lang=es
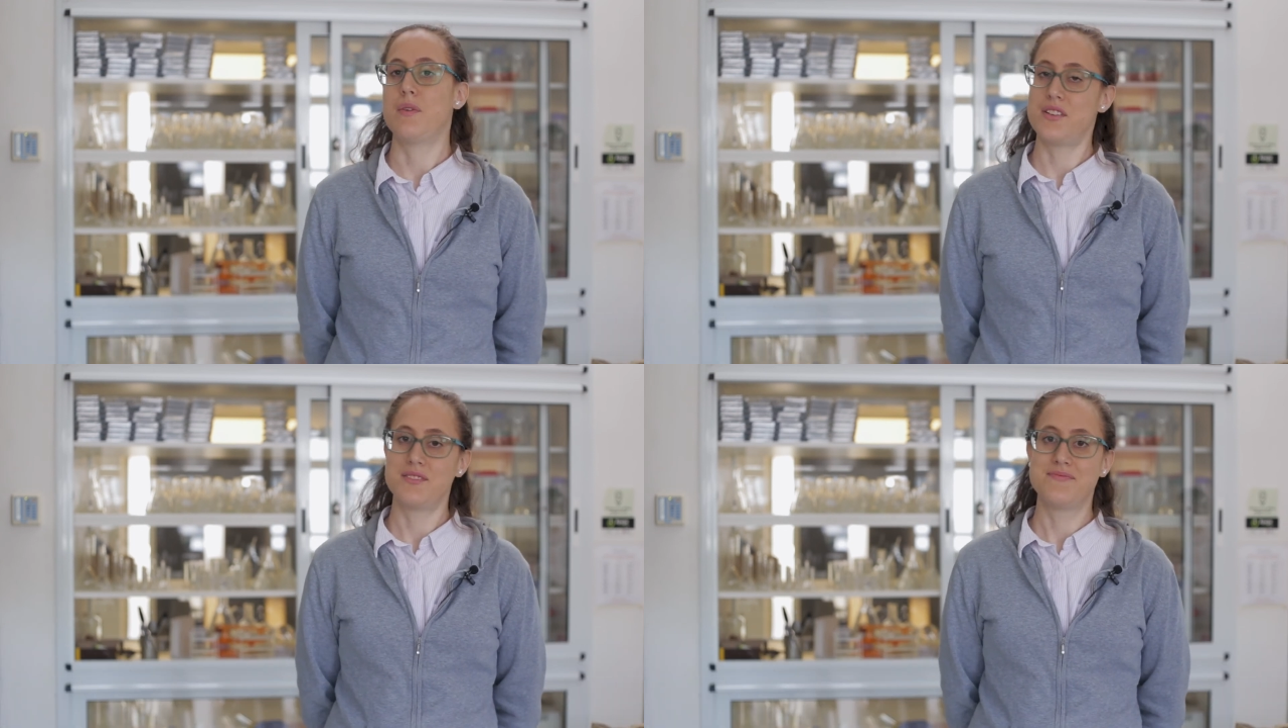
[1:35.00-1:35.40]

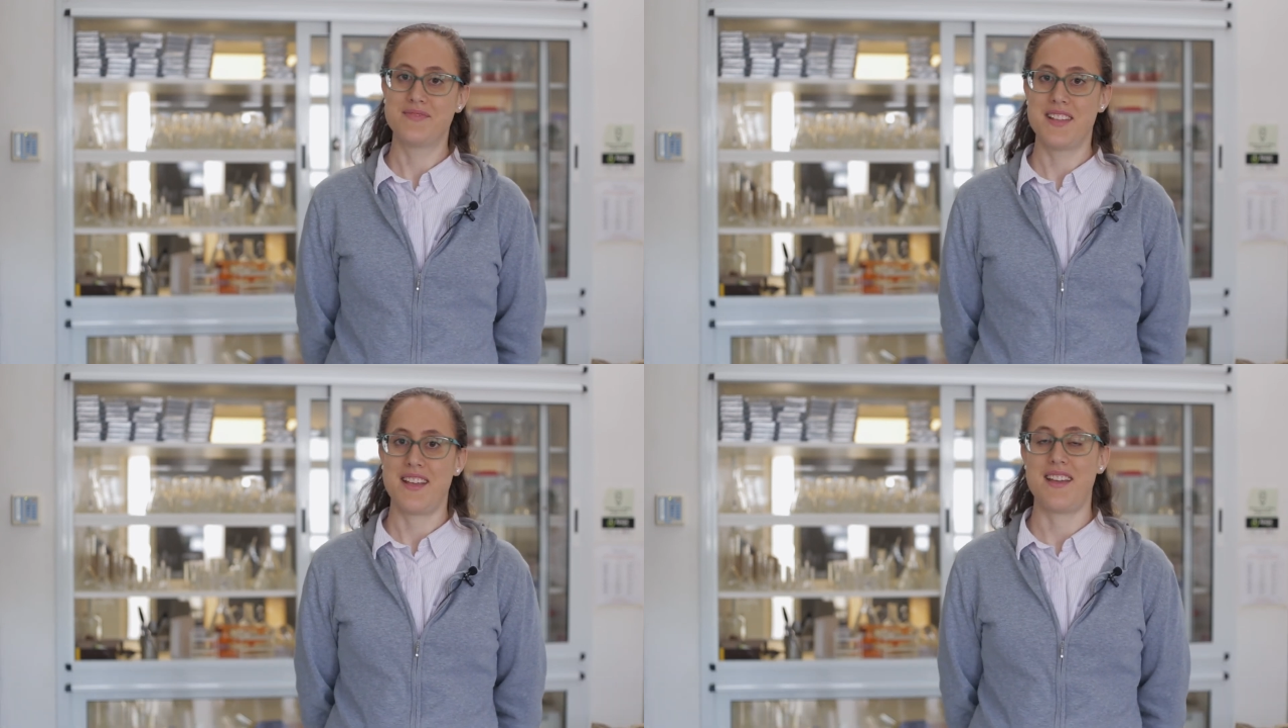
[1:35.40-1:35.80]
bueno,
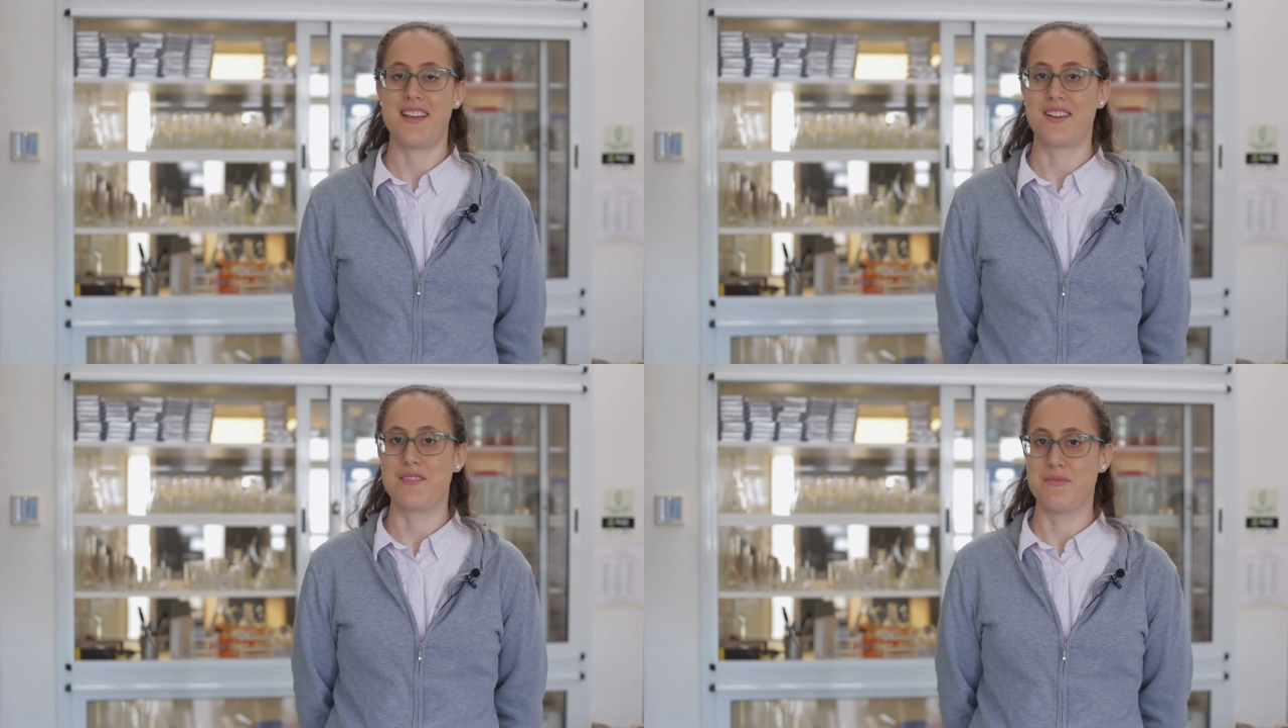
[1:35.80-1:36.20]

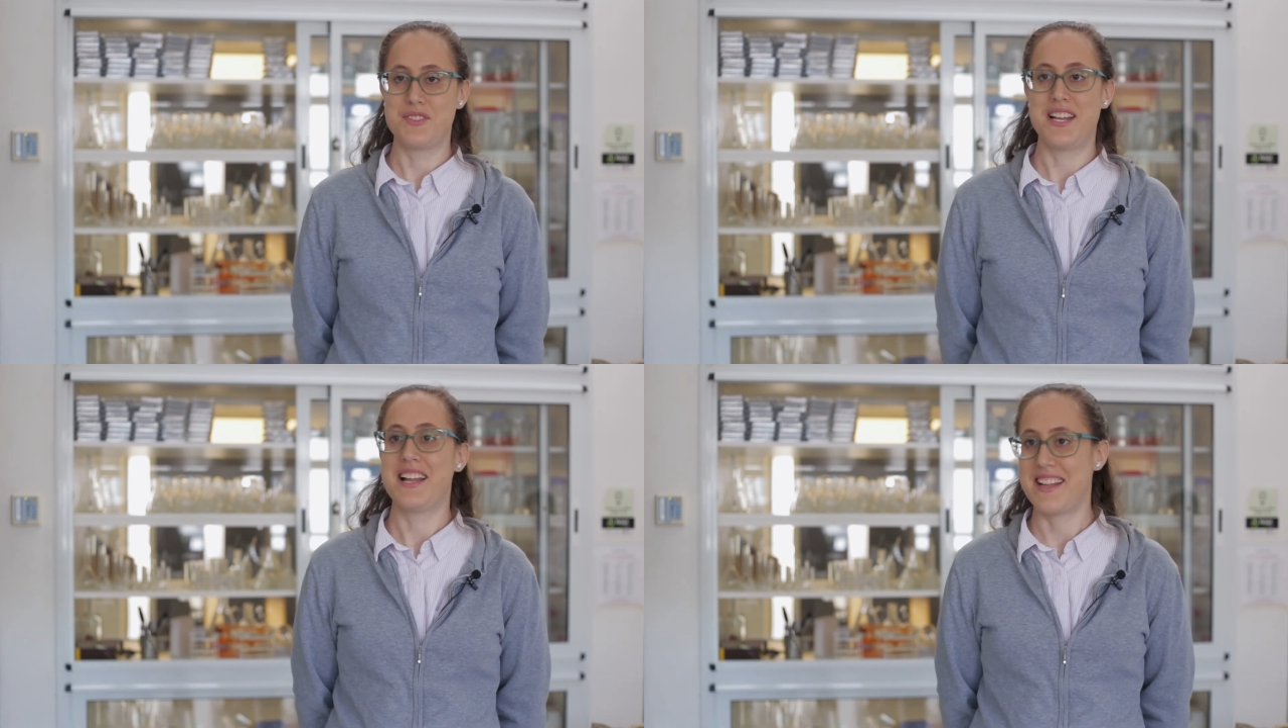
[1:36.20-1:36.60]
eh, con
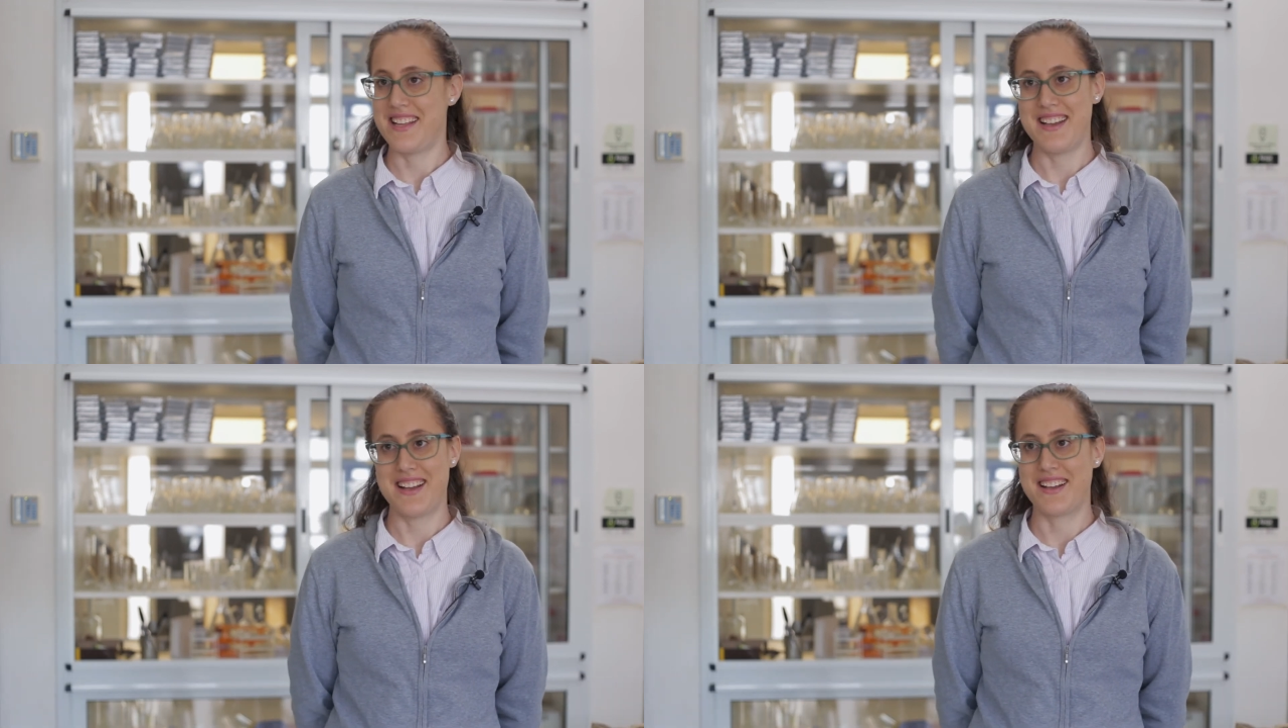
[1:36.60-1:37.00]
mucha
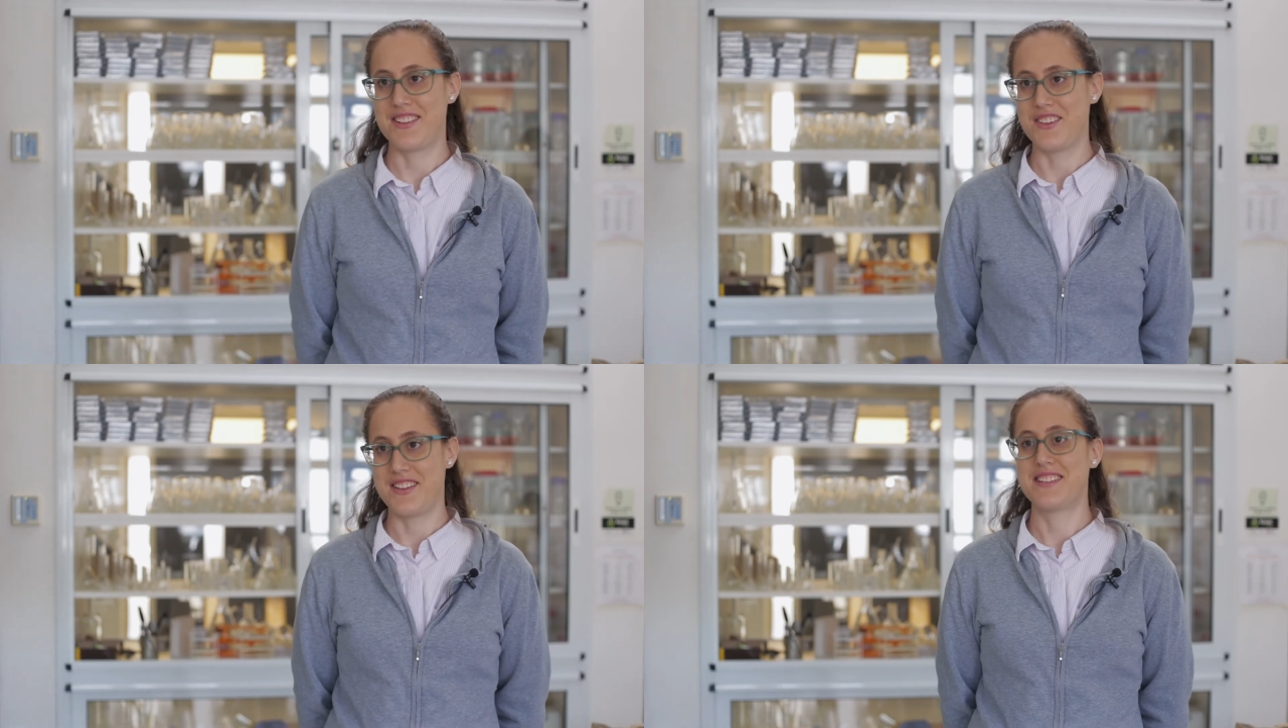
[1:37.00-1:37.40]
alegría
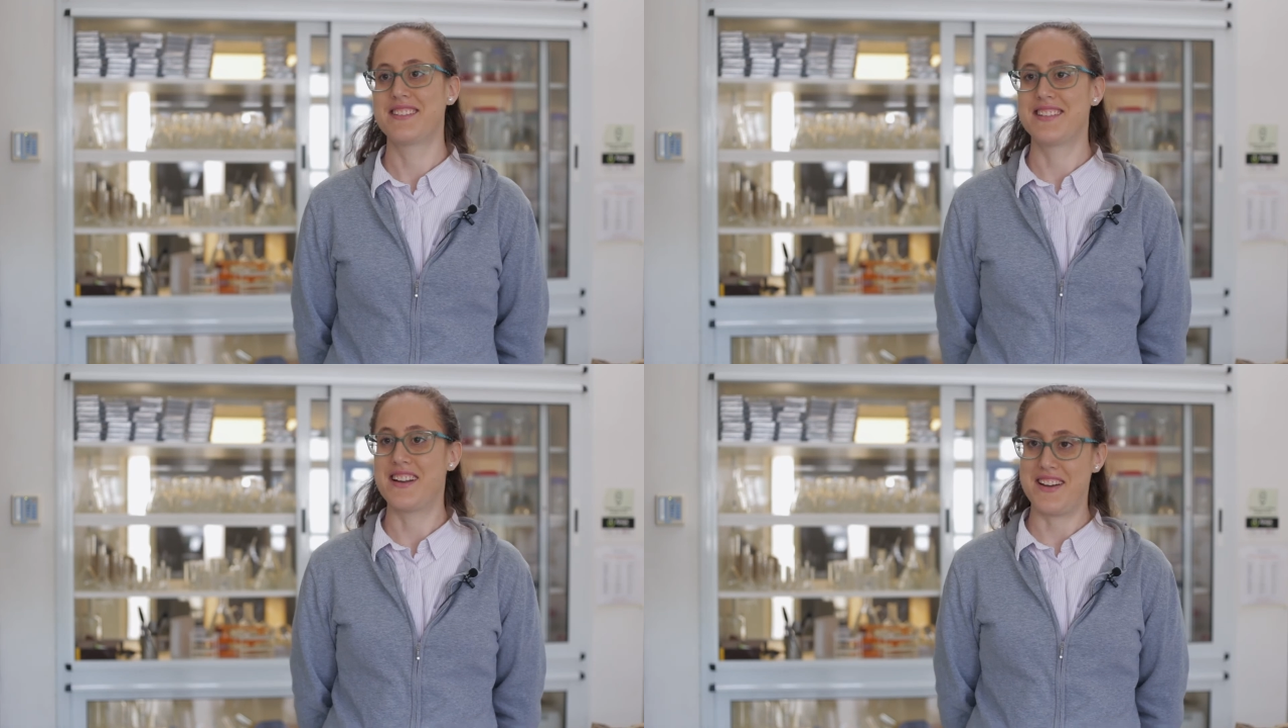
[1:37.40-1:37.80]
acá estoy
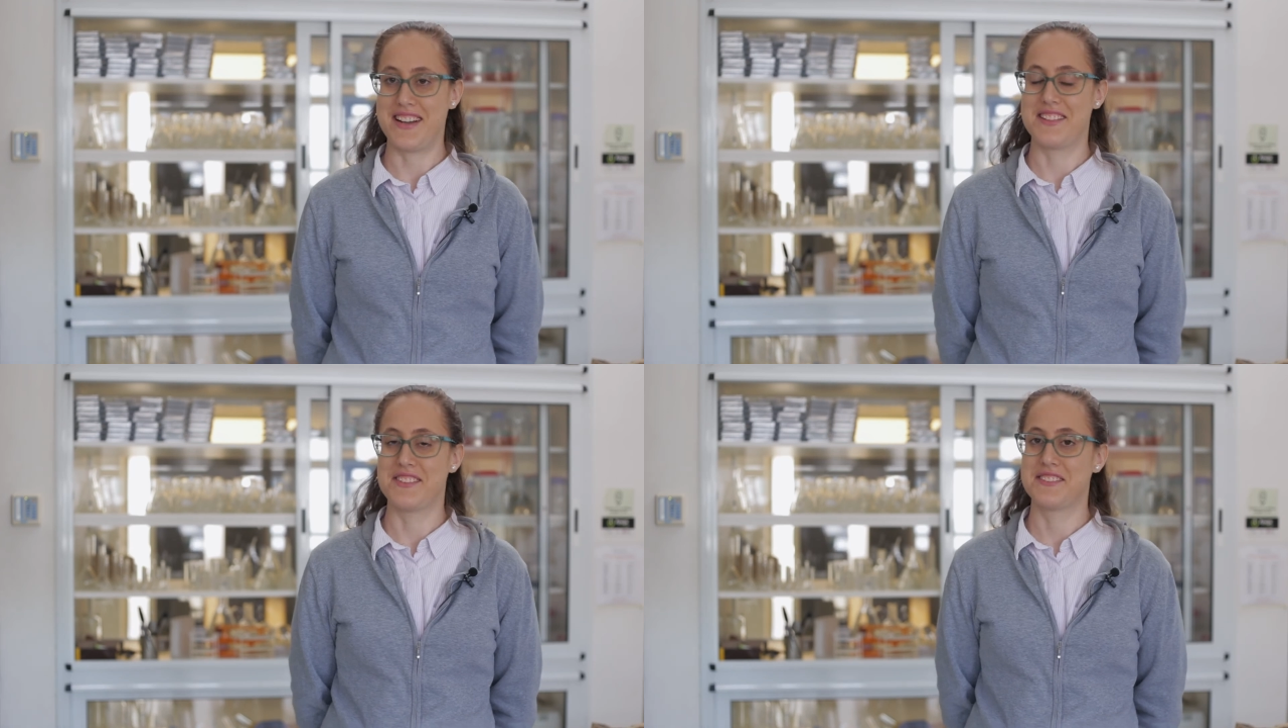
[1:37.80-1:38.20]

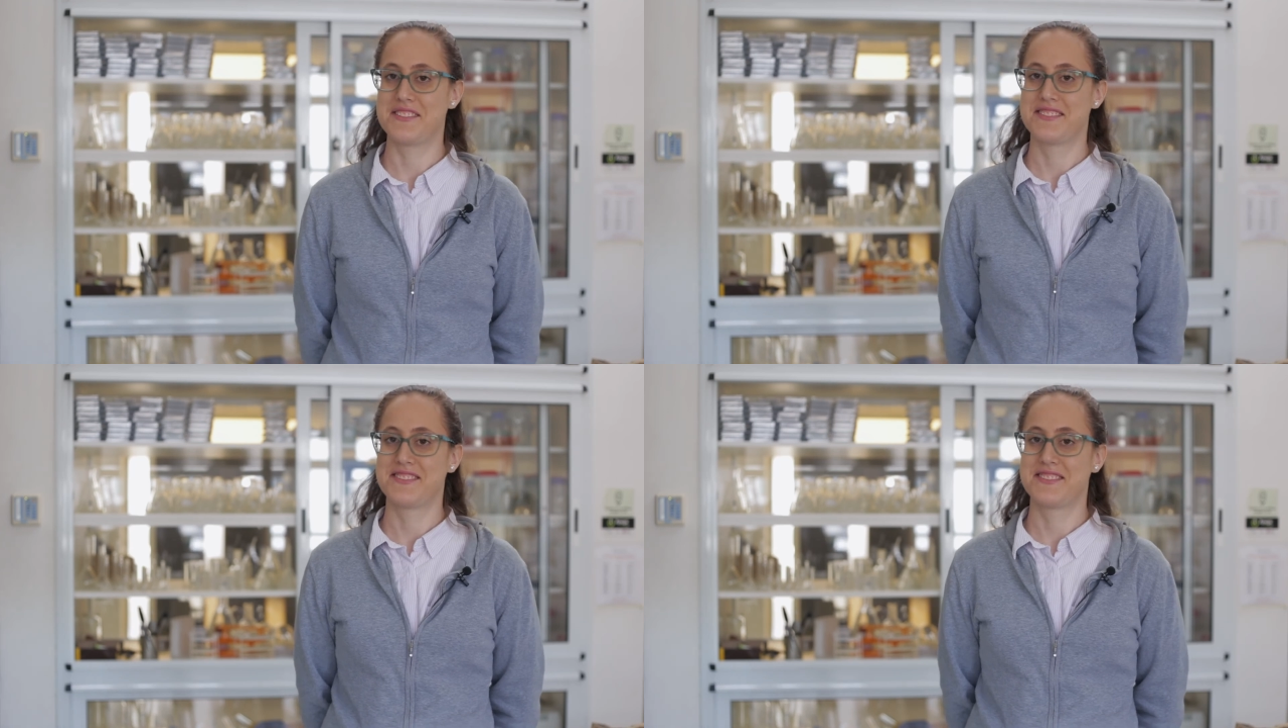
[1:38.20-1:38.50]
trabajando.